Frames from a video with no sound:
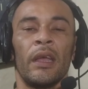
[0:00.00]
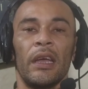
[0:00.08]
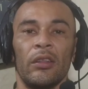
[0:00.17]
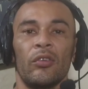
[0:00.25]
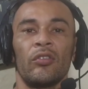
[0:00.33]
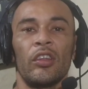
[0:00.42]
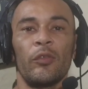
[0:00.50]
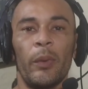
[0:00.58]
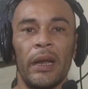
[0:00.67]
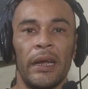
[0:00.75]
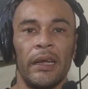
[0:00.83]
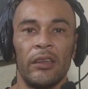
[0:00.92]
Entonces
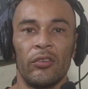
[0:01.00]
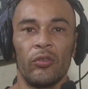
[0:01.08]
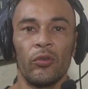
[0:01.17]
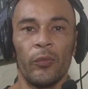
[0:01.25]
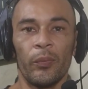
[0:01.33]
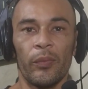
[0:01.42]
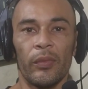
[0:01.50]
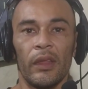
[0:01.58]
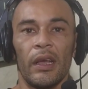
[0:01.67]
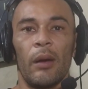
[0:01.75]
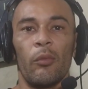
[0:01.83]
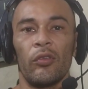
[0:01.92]
para esto,
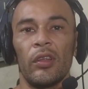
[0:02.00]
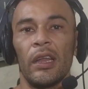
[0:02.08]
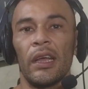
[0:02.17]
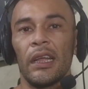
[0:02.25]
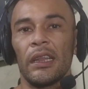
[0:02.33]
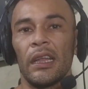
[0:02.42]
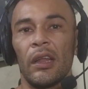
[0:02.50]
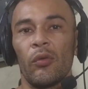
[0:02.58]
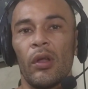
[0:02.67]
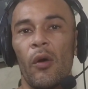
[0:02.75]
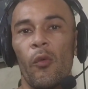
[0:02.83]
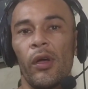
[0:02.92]
digamos, tienen que tener
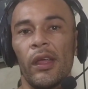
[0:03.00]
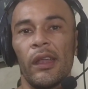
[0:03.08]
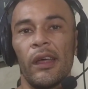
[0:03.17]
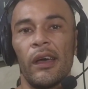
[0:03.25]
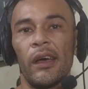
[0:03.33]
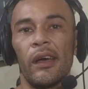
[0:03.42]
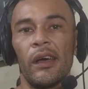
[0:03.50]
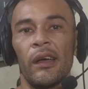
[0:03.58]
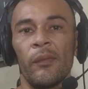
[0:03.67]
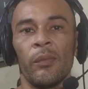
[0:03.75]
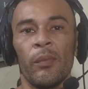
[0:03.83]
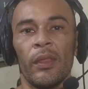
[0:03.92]
una buena